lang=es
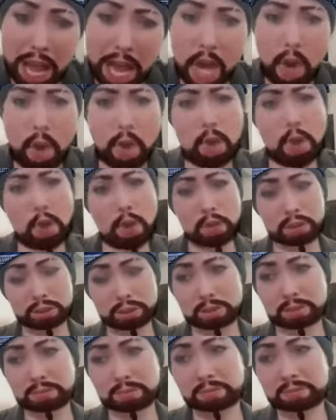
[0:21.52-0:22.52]
abajo. Yo
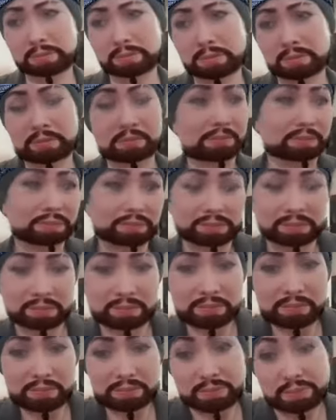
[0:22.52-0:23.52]
que está dispuesto
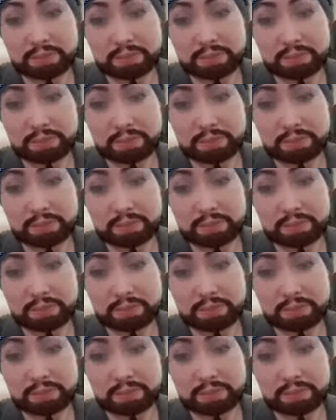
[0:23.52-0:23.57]
estaré